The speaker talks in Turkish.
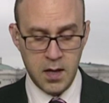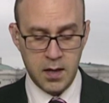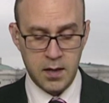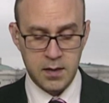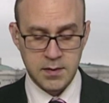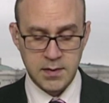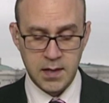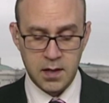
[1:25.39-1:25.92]

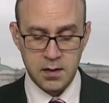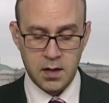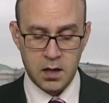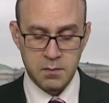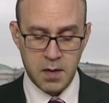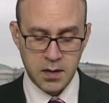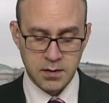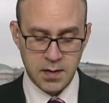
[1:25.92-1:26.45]
e, silahı
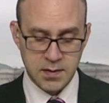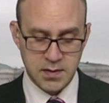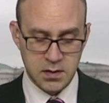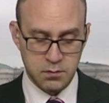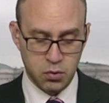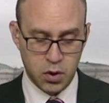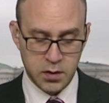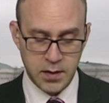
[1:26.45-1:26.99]
almak
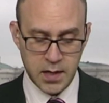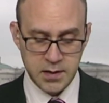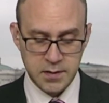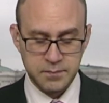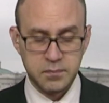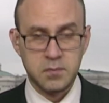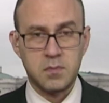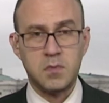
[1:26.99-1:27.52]
nasıl bu kadar
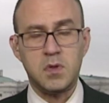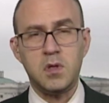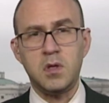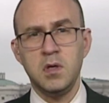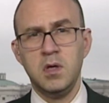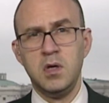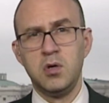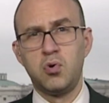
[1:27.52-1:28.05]

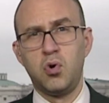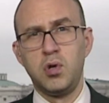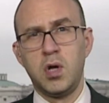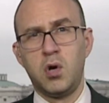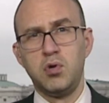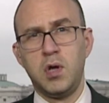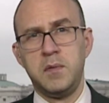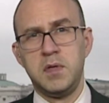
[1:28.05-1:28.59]
e,
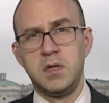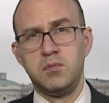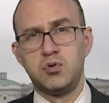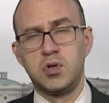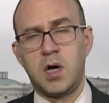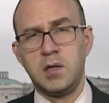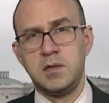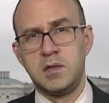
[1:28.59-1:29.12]
kolay olabilir? Bu
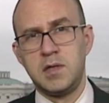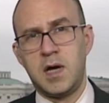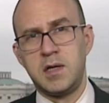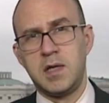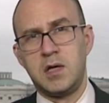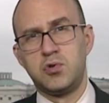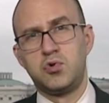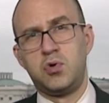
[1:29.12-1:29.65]

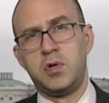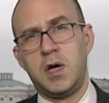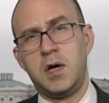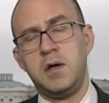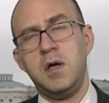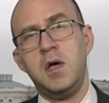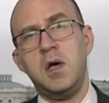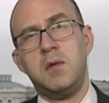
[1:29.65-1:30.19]
saldırılardan
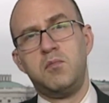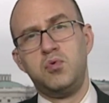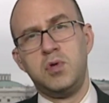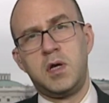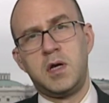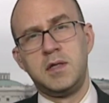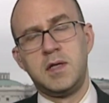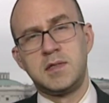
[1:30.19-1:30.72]
sonra
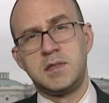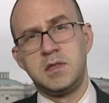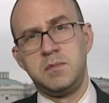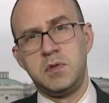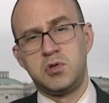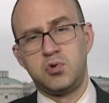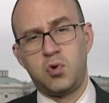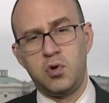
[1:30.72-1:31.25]
bunlara
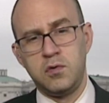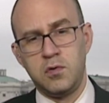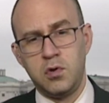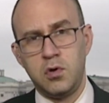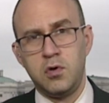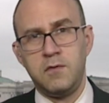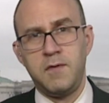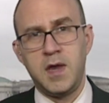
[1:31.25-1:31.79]
nasıl bir son
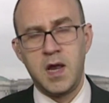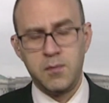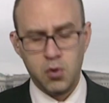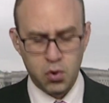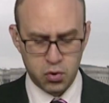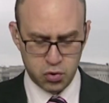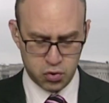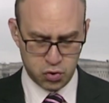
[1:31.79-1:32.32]
e,
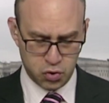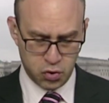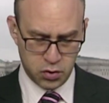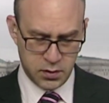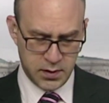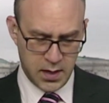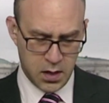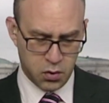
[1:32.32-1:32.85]
veremiyoruz
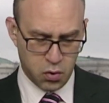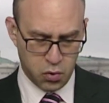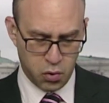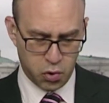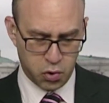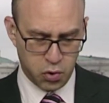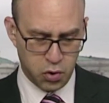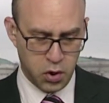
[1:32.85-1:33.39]
e, diye
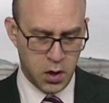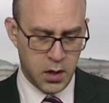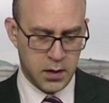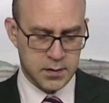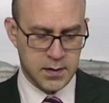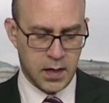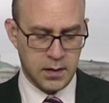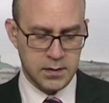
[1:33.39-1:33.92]
konuştu.
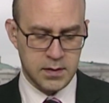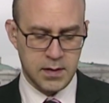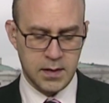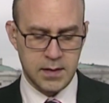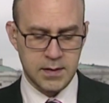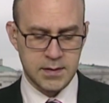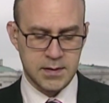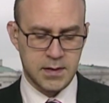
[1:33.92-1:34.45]

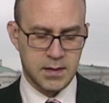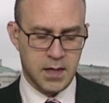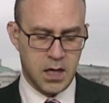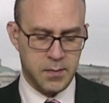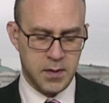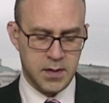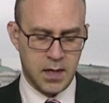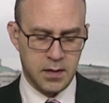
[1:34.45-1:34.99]
Saldırıda kızını
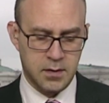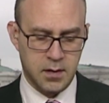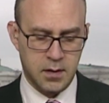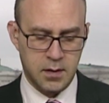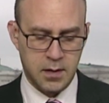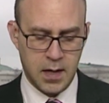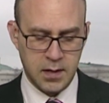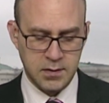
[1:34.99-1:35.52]
kaybeden
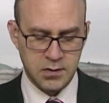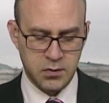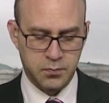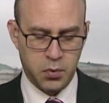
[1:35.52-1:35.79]
e, Andrew